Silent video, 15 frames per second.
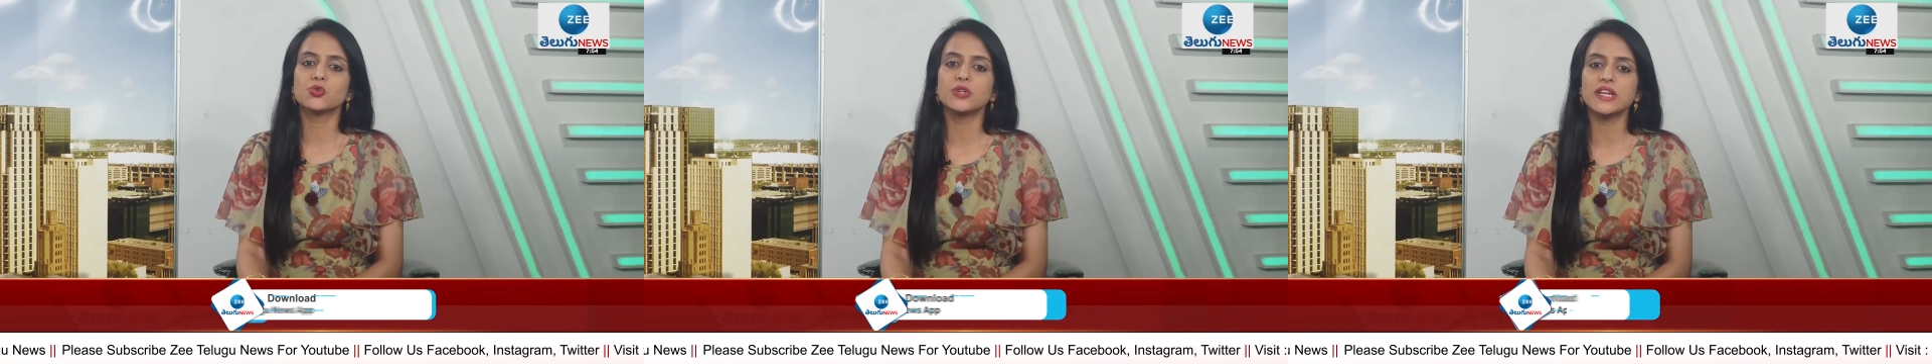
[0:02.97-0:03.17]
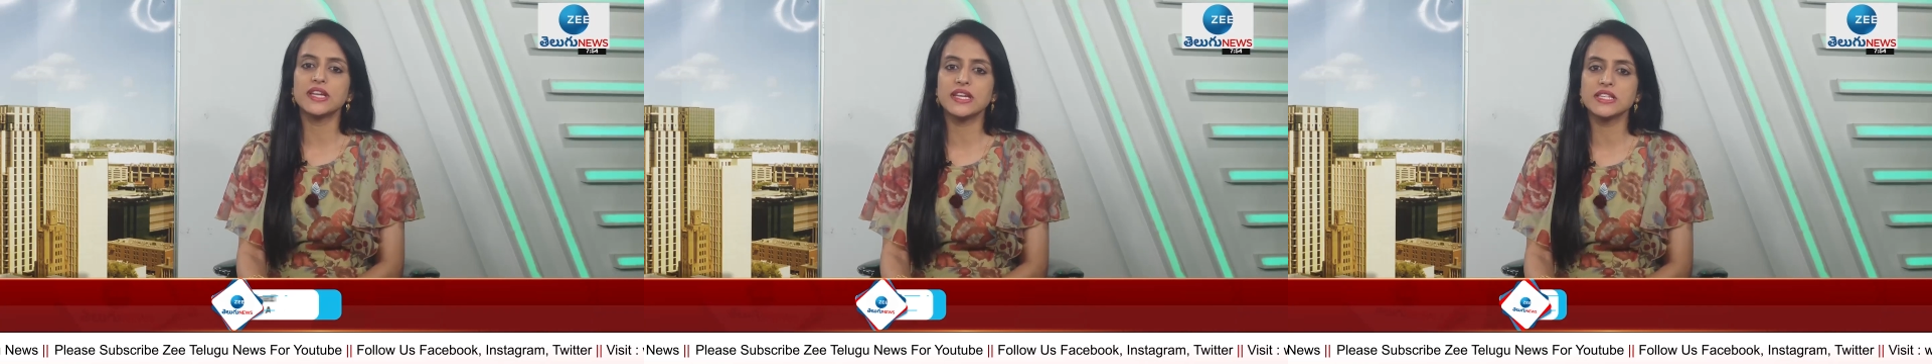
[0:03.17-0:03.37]

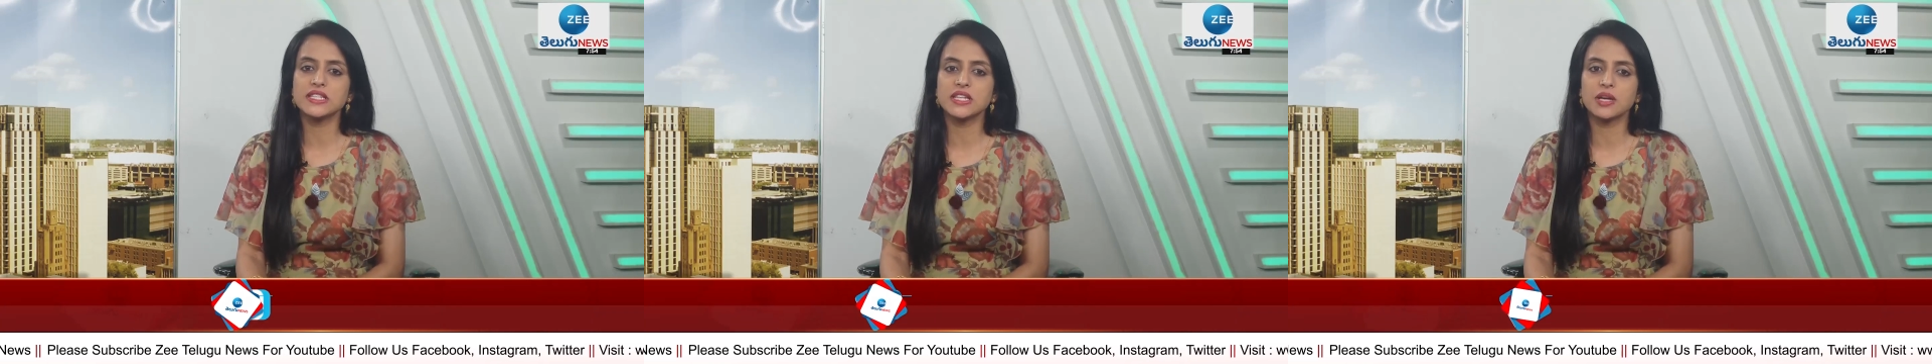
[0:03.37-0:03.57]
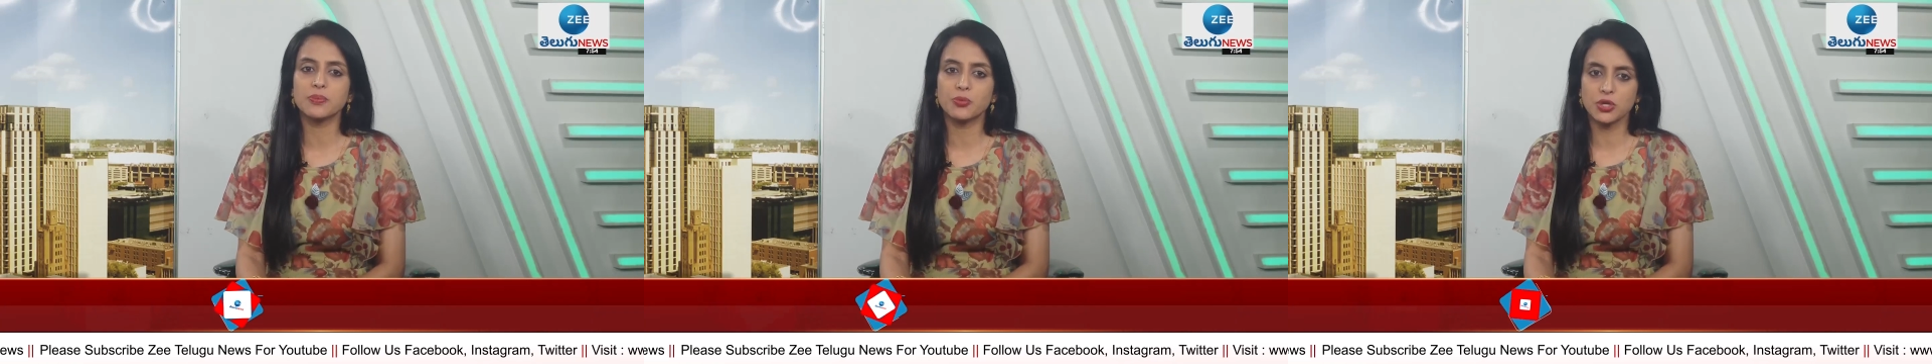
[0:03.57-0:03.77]
జూనియర్
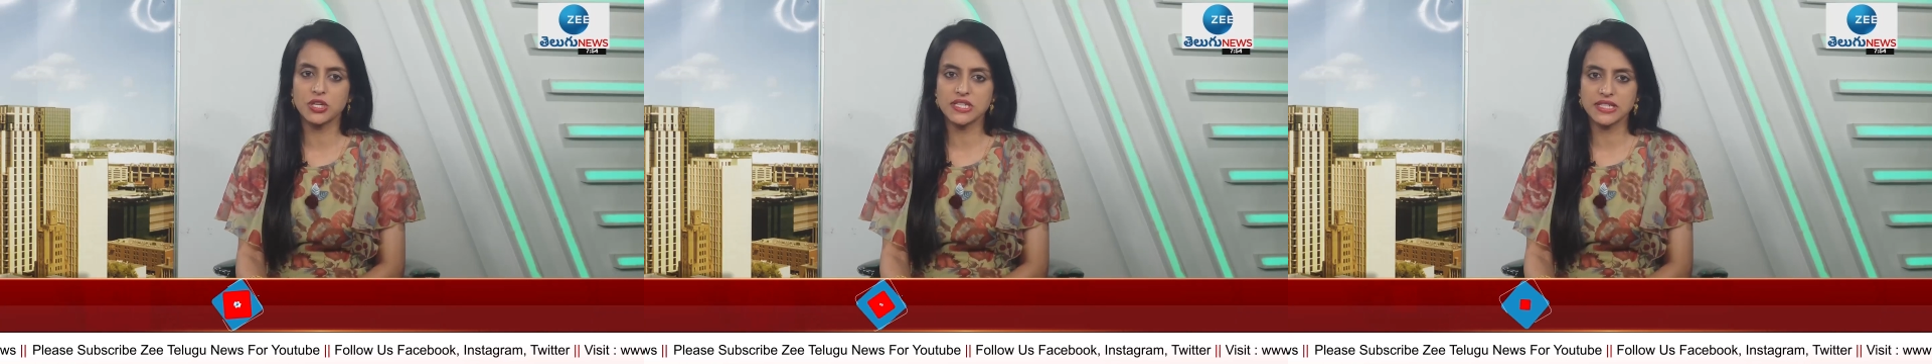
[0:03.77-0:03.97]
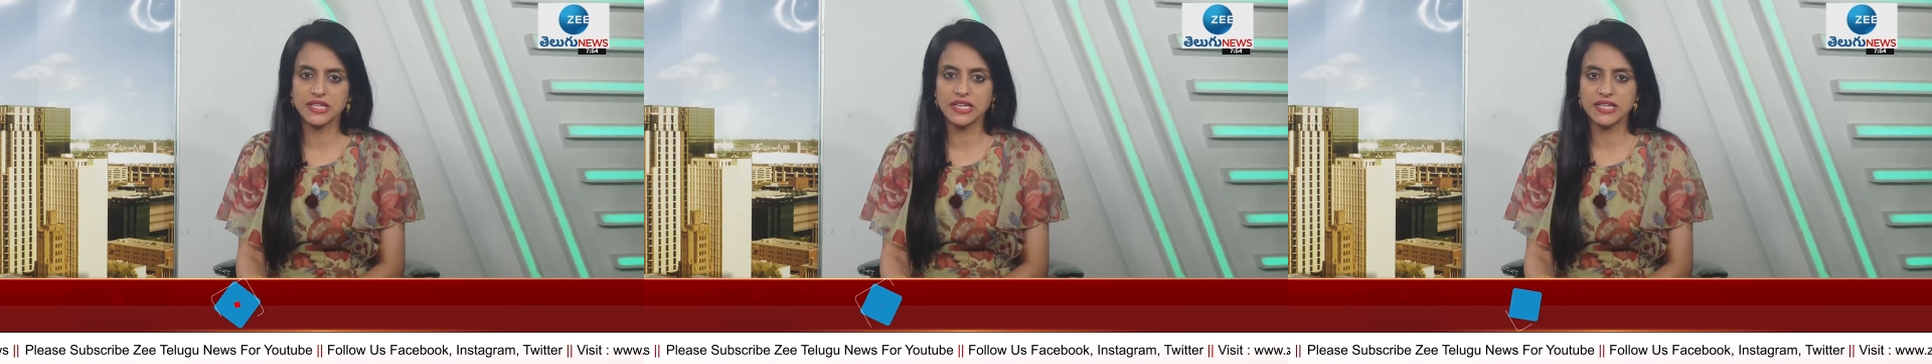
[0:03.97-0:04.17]
ఎన్టీఆర్
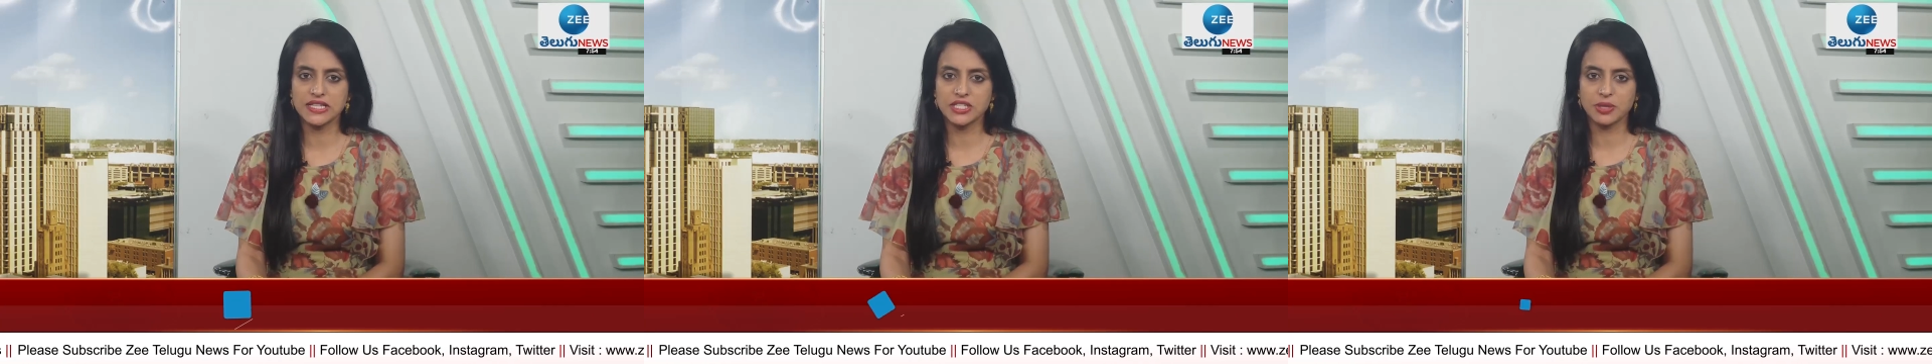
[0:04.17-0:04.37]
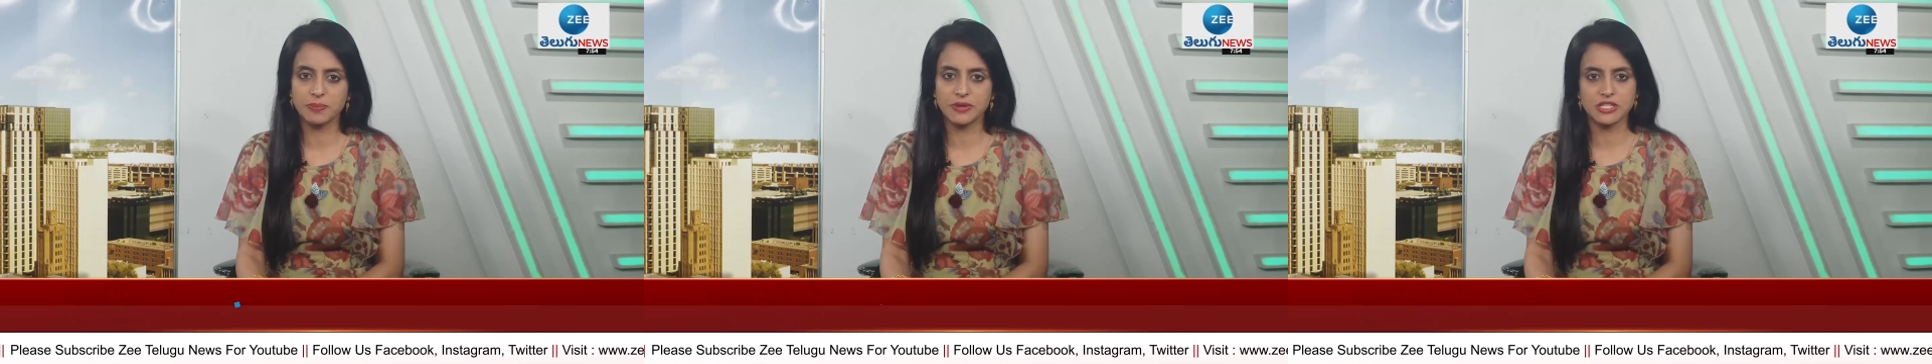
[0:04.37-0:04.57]
పొలిటికల్
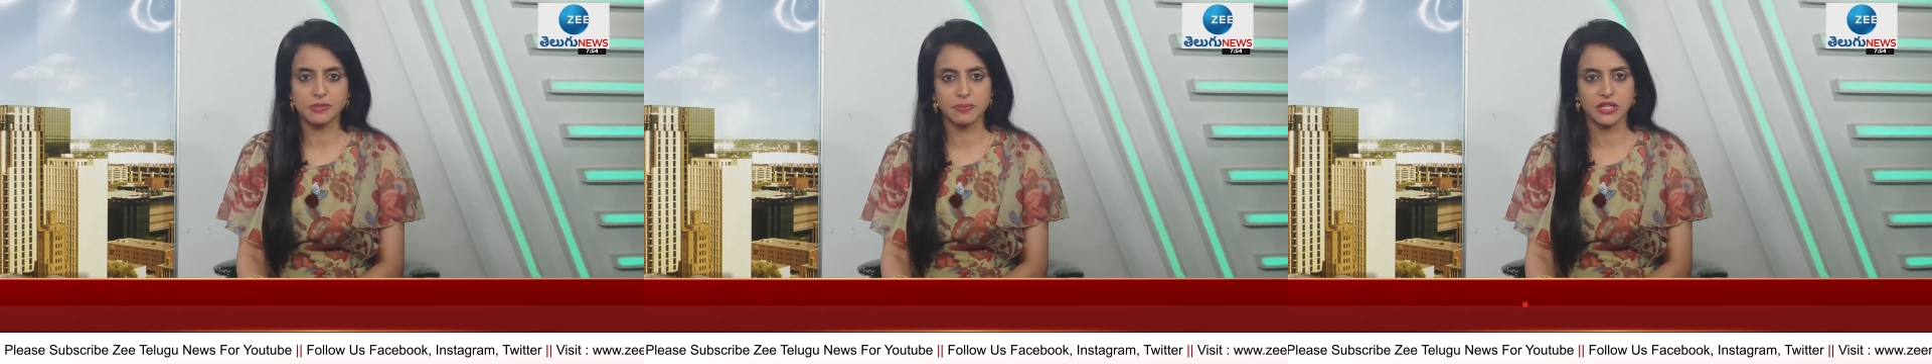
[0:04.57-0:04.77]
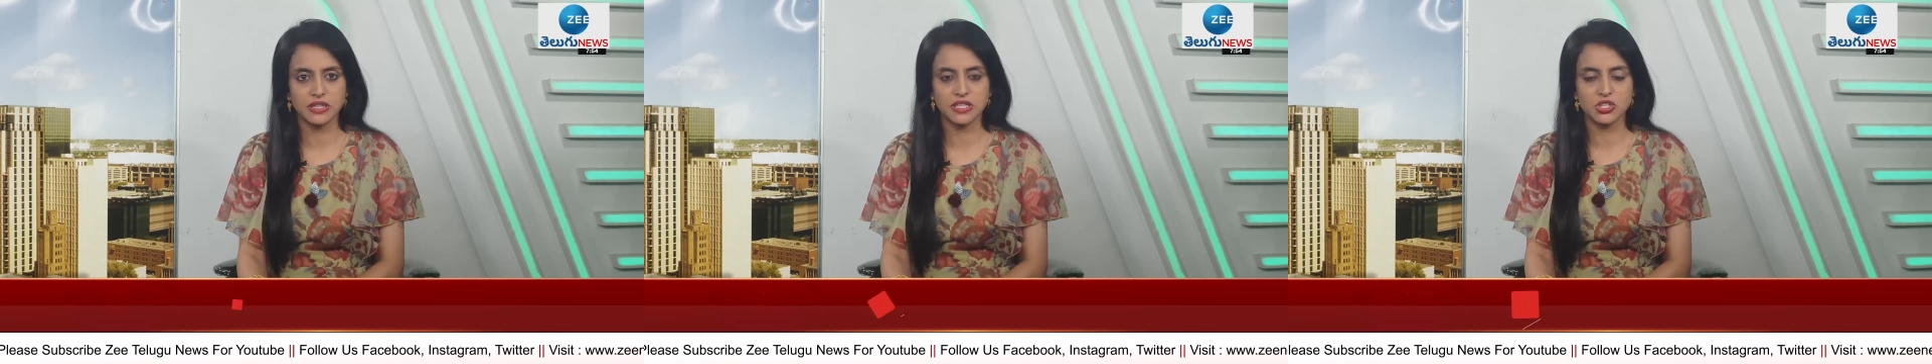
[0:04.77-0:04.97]
ఎంట్రీపై
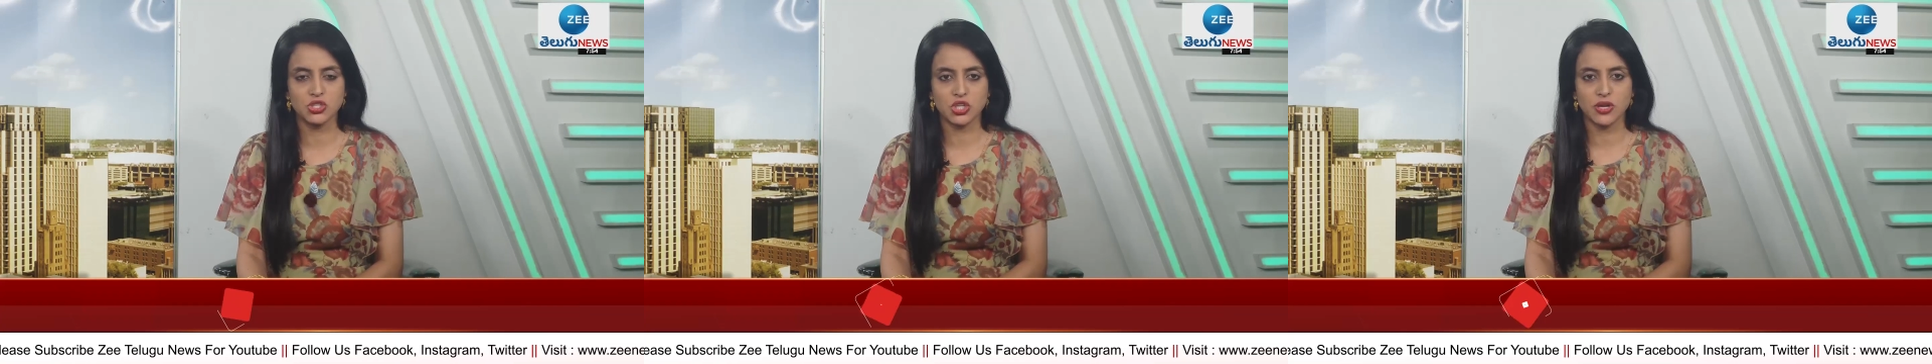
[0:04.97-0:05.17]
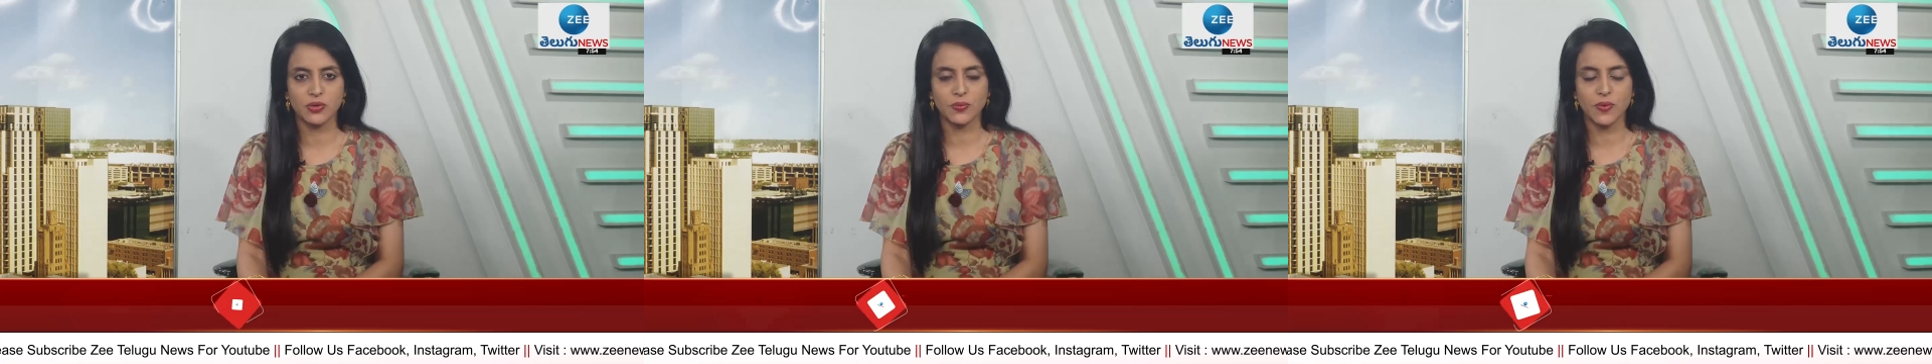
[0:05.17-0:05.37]
స్పందించారు